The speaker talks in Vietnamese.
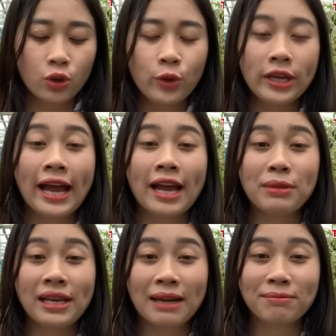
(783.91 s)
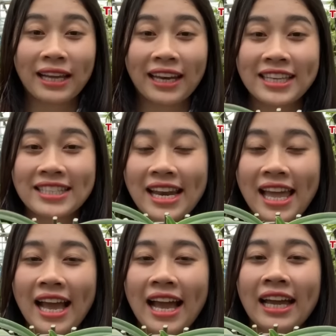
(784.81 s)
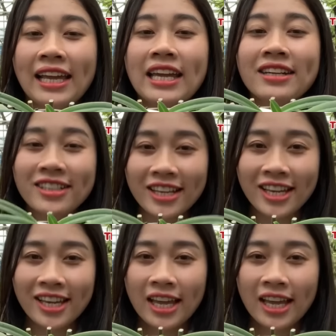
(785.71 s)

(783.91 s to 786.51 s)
Q hai mươi lăm cái này sẽ là hài Henry.